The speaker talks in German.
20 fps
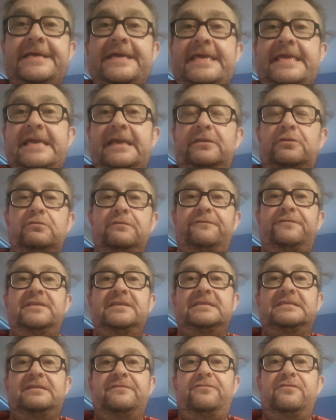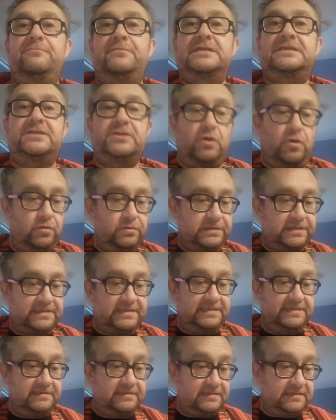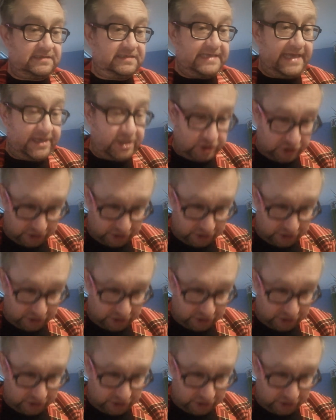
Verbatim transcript: Ich durfte diese Formation, das sind sechs